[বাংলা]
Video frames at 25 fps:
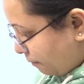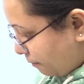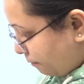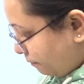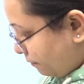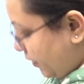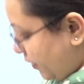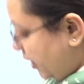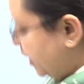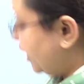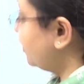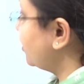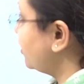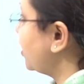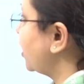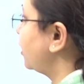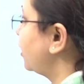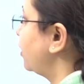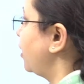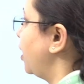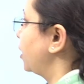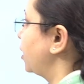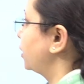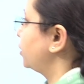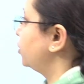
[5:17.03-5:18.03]
বেলিন্ডা
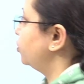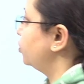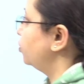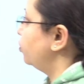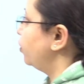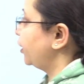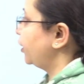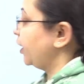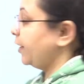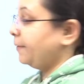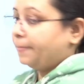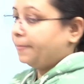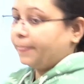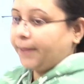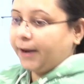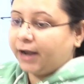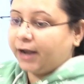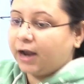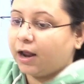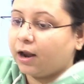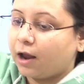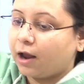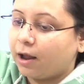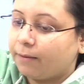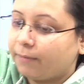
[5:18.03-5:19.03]
ক্লার্ক ওকে এটা
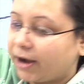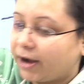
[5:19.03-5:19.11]
আমার